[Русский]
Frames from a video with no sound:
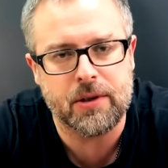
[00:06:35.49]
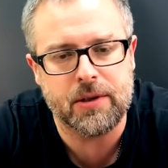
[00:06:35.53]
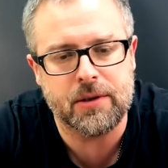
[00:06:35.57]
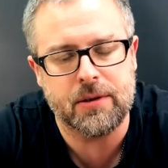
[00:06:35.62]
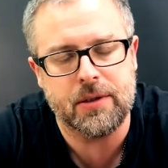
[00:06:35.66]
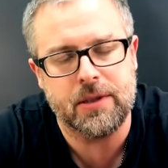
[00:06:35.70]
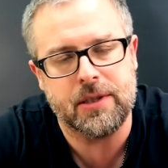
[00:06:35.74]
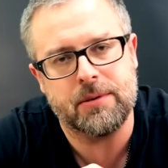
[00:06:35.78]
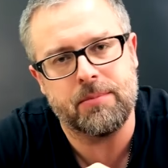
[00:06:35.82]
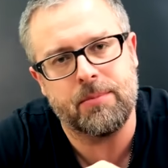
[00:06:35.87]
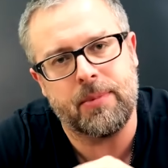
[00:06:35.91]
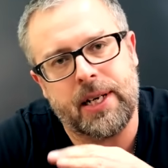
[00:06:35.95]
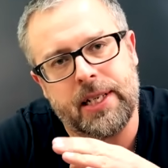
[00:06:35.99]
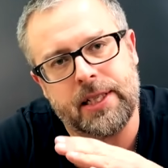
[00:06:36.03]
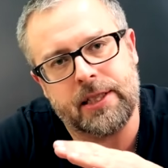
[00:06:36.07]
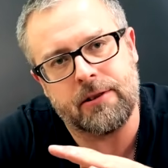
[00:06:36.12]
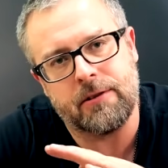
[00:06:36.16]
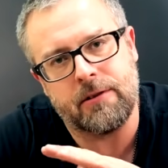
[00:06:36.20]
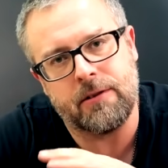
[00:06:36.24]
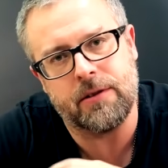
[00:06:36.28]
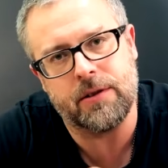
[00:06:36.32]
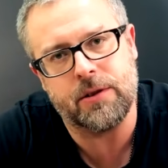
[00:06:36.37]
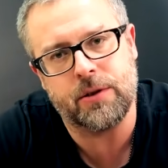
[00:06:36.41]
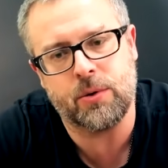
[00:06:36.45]
из
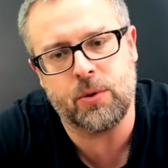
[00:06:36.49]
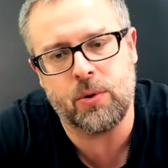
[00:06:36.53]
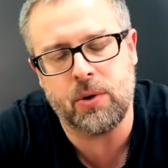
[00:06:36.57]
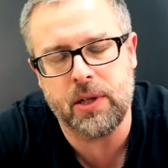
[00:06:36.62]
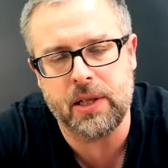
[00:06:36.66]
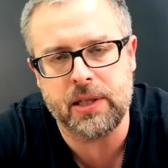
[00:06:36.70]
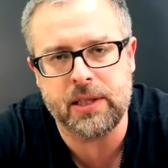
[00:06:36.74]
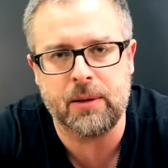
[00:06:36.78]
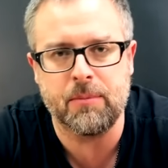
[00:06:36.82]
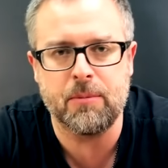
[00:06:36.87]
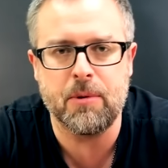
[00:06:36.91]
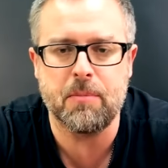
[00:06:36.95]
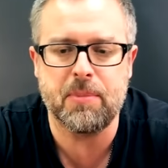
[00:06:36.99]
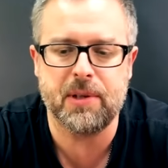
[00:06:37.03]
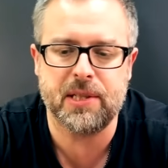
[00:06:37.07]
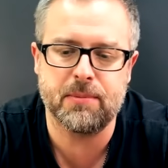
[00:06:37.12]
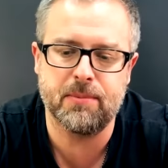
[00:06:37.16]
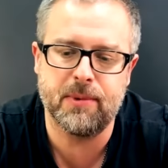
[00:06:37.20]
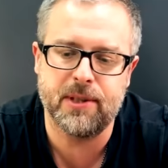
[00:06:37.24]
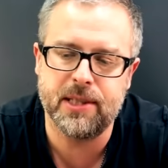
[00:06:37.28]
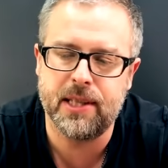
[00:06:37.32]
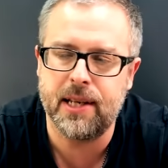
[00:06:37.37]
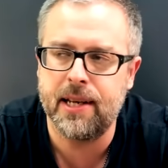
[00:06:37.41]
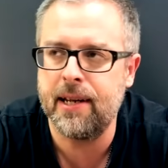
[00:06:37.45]
матового золота, мы
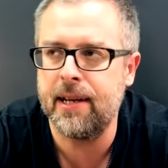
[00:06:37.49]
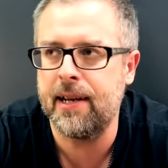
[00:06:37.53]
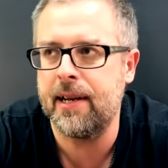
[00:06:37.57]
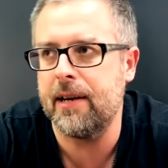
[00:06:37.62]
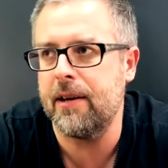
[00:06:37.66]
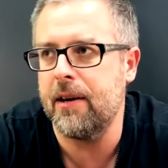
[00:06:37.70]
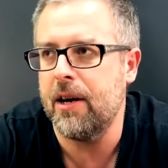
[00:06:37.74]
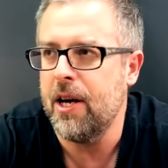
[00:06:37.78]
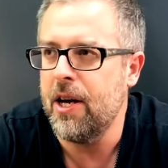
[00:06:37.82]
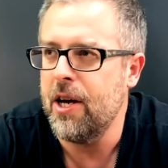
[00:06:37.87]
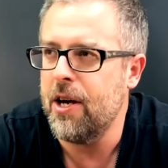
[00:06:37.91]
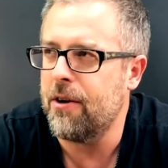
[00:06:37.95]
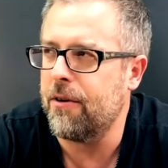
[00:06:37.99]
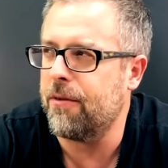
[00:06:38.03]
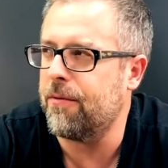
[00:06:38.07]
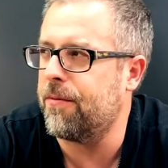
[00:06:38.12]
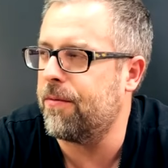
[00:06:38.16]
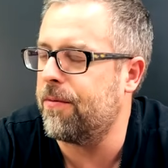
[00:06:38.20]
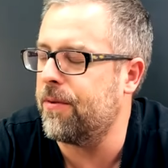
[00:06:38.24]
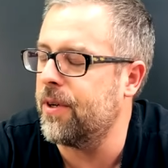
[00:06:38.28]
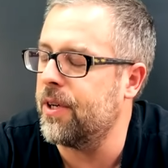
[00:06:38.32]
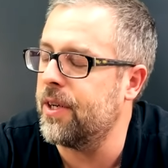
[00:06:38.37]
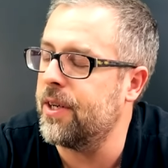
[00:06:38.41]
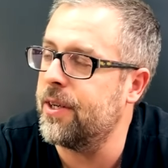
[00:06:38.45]
посмотрели
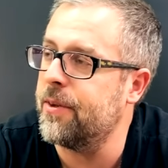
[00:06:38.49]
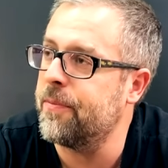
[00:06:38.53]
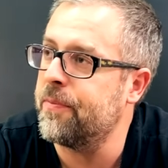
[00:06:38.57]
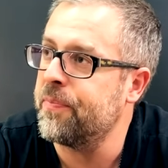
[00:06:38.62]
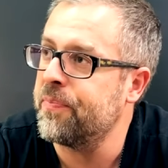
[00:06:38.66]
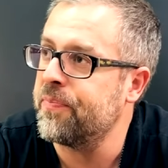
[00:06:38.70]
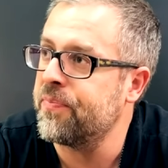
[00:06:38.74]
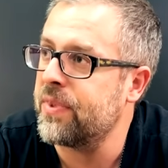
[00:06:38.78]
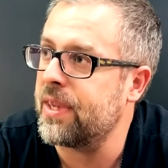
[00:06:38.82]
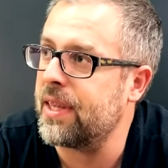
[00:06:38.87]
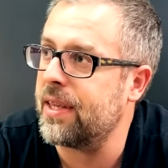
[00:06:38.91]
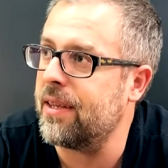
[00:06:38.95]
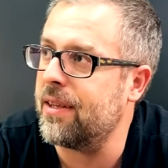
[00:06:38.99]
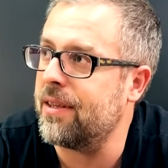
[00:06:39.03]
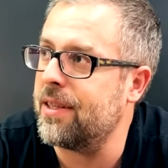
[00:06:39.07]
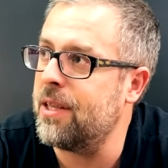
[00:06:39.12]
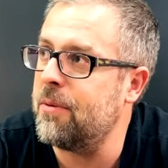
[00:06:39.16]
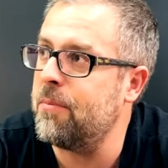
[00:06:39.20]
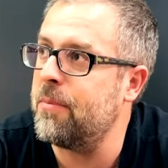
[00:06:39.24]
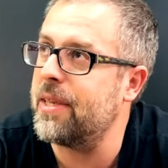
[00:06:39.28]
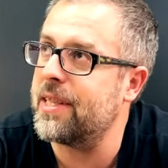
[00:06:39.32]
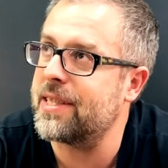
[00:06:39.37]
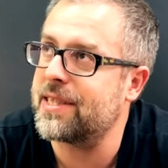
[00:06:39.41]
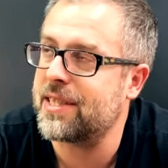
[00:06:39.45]
в
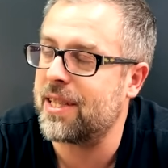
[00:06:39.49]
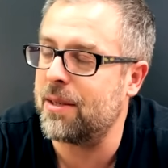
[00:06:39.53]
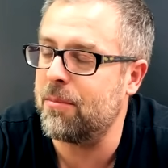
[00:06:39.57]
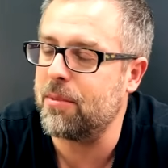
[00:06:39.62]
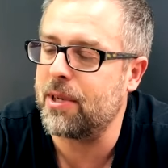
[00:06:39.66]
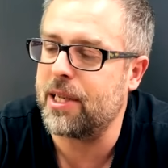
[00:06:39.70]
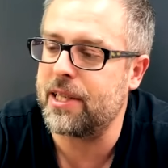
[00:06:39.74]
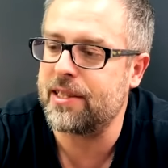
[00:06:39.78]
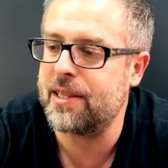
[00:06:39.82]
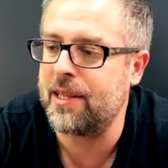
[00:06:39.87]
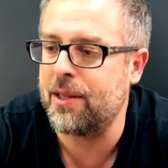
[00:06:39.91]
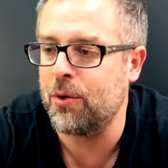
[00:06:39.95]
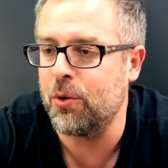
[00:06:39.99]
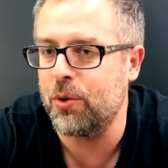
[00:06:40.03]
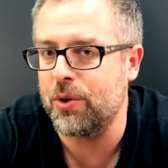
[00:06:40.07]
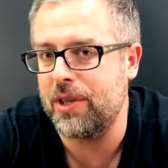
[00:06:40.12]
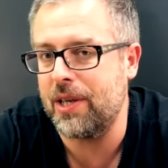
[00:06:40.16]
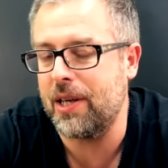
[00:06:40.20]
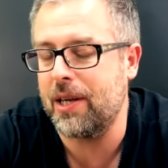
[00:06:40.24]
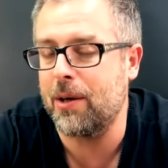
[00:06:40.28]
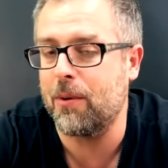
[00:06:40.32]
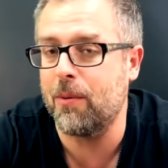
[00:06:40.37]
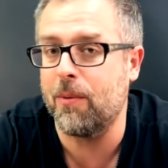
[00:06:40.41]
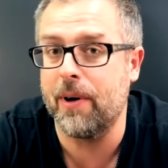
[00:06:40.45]
немецком
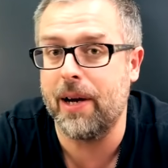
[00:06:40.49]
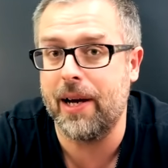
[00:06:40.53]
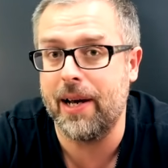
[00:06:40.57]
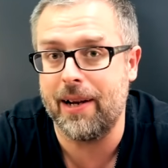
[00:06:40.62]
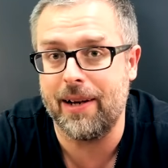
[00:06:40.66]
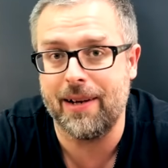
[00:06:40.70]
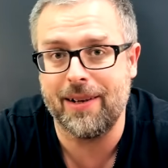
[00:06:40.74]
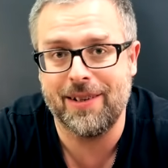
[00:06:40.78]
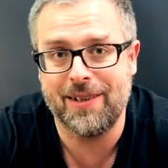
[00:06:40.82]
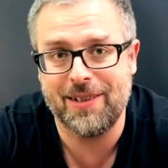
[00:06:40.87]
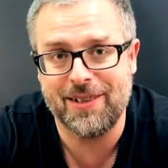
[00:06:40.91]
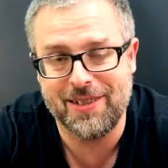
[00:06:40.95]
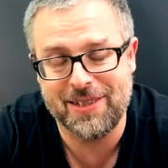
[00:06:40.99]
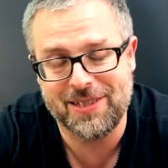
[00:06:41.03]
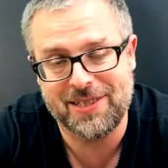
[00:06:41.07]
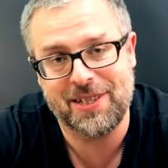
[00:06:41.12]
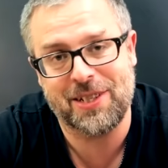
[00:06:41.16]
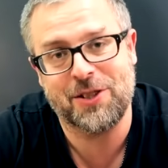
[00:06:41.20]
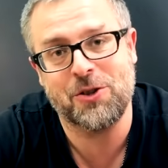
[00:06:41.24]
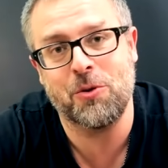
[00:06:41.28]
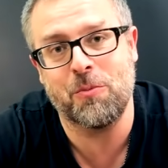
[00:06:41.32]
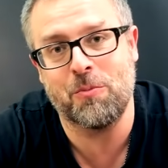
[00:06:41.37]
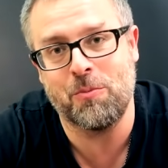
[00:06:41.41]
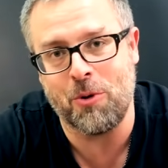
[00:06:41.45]
каталоге Квель,
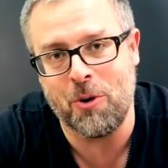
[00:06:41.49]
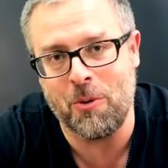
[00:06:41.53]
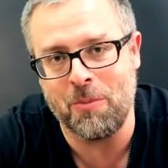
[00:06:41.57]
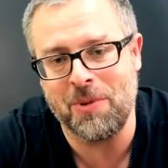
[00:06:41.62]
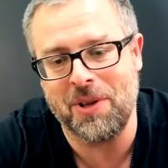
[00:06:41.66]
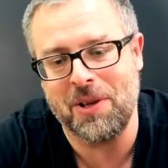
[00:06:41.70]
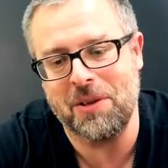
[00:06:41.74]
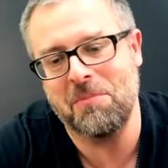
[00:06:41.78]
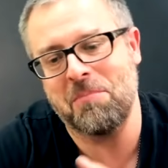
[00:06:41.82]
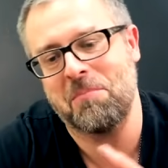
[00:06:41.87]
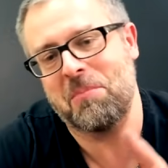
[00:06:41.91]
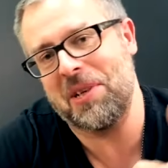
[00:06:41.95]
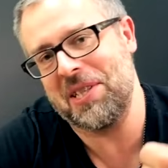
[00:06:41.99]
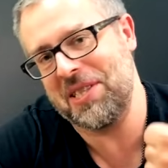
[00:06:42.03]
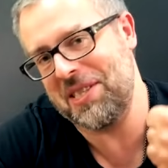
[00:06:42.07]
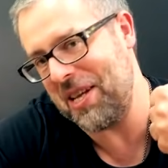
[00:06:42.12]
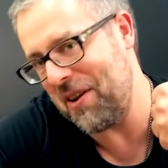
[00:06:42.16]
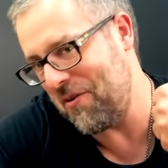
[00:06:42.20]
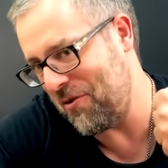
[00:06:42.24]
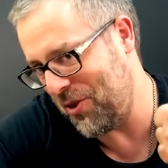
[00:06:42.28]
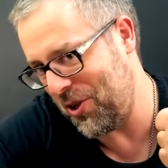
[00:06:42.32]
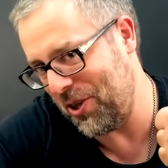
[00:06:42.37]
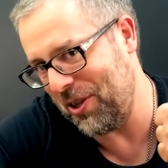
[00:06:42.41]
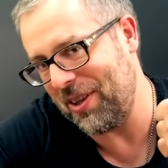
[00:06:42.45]
если кто помнит,
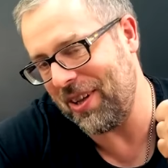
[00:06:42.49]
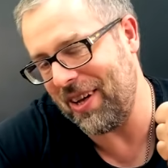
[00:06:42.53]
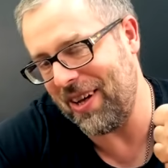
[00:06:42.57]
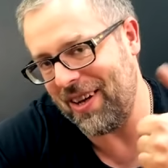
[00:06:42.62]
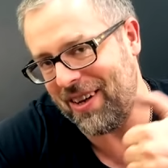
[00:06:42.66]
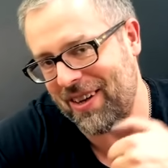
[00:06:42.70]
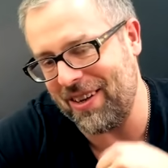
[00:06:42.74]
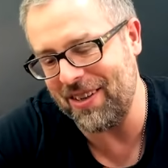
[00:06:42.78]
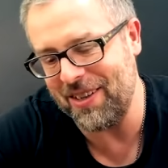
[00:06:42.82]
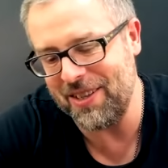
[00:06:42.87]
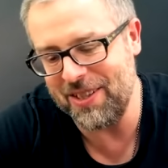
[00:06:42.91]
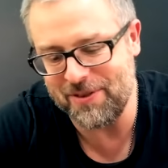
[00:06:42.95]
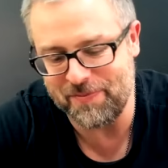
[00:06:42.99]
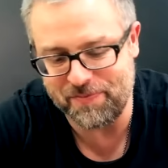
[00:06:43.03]
поставьте лайк.